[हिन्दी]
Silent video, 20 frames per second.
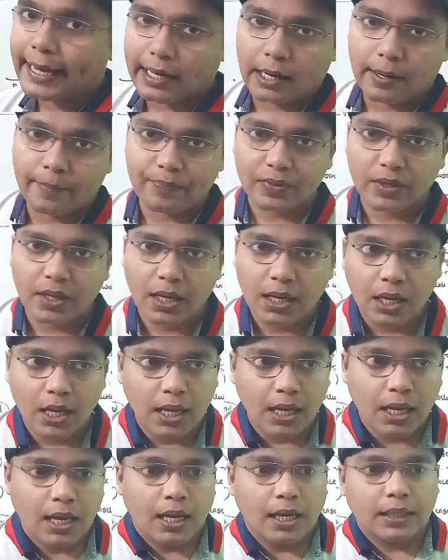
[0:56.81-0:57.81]
क्या
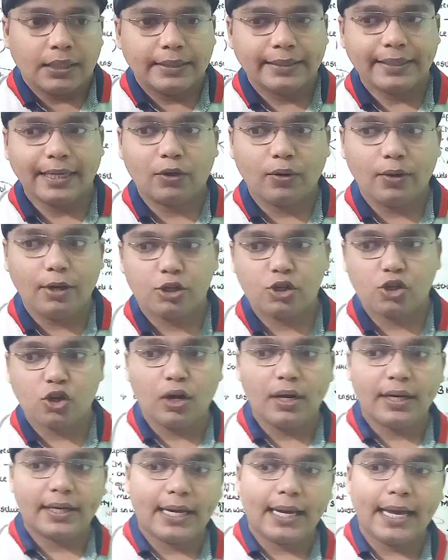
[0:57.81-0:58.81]
ये
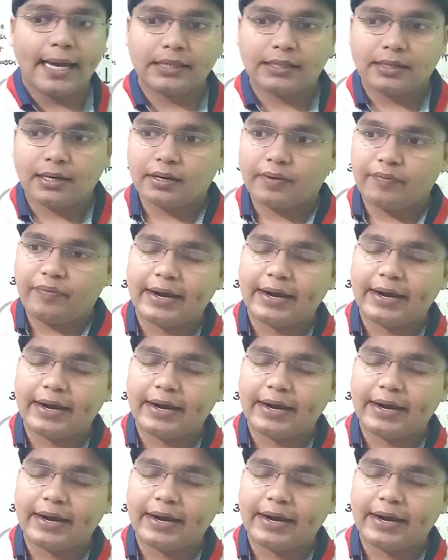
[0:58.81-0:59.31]
कोलेस्ट्रॉल क्या है एक तरह का